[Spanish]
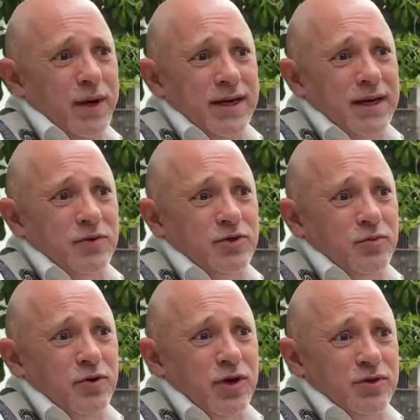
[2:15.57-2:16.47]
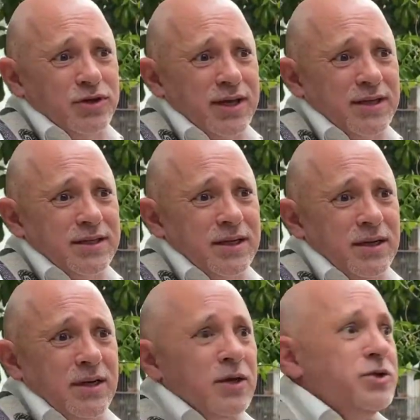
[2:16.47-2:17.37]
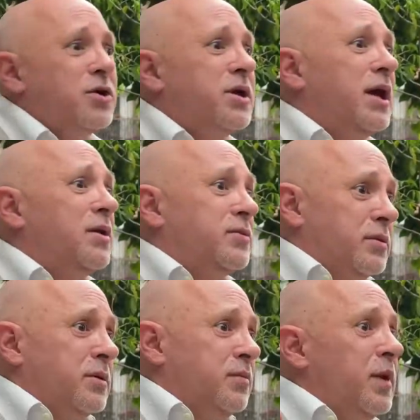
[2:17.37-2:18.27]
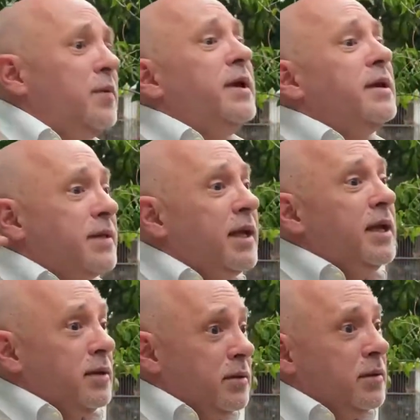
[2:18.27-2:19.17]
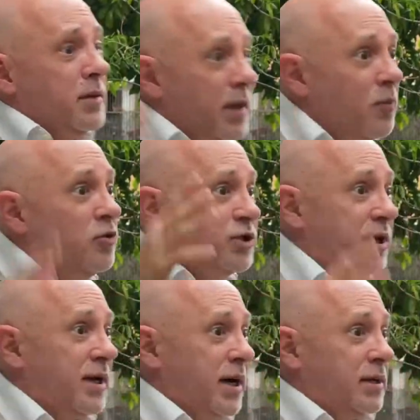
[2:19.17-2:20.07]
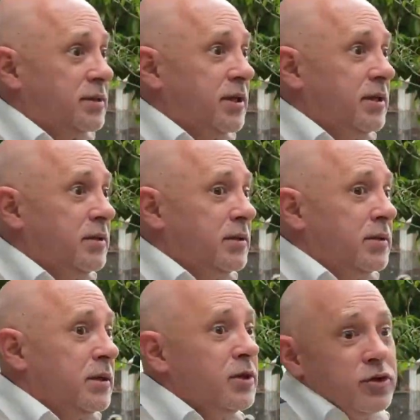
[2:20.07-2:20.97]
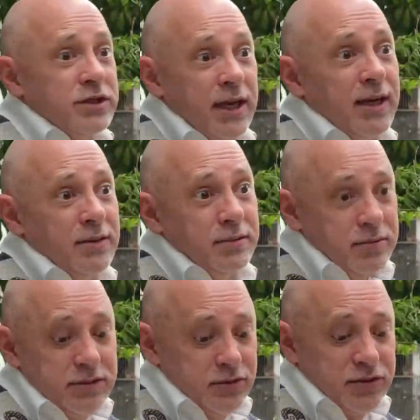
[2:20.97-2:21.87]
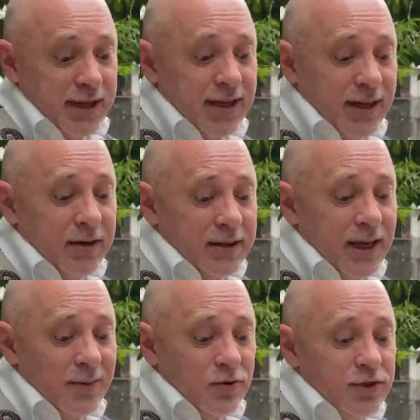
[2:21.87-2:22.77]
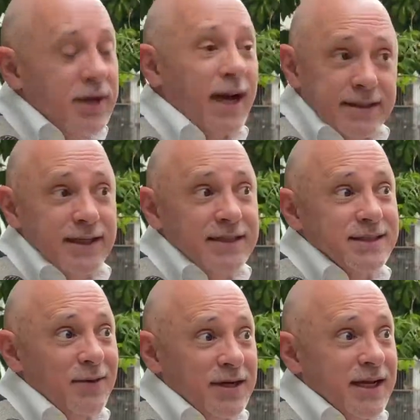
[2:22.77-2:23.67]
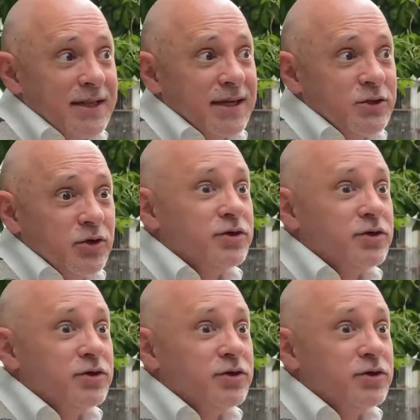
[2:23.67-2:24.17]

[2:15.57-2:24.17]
Hay muchos músicos que dicen, yo quiero vivir de la música, ¿sí? Entonces, eh, si usted quiere ir de la música, sí establezca tres